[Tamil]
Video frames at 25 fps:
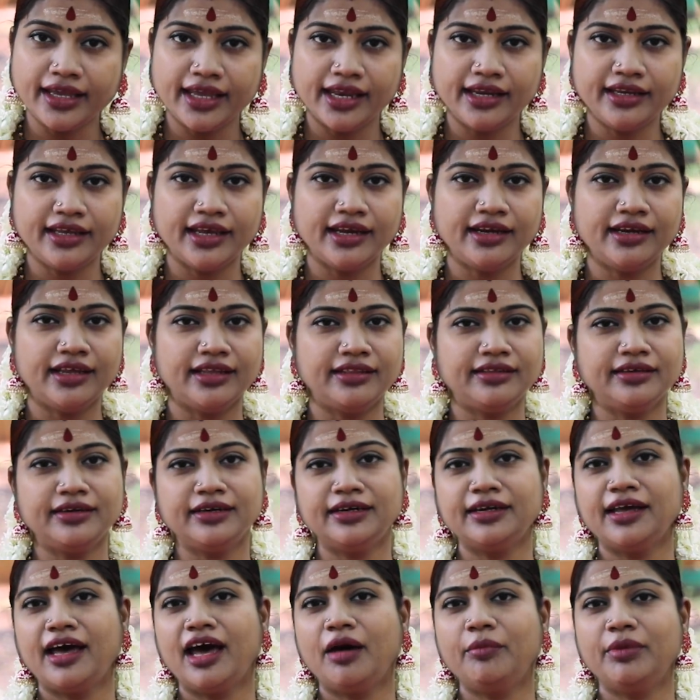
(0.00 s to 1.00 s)
என்கின்ற
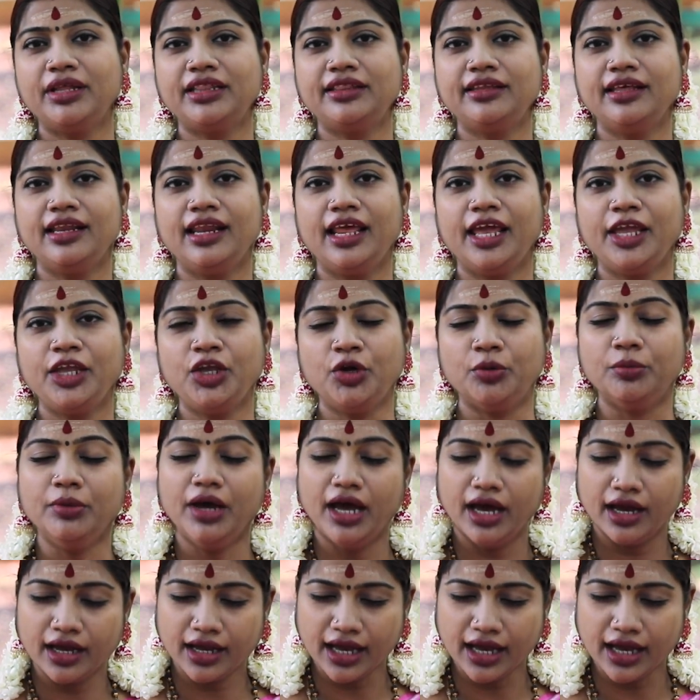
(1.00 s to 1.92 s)
திருநாமத்திலேயும்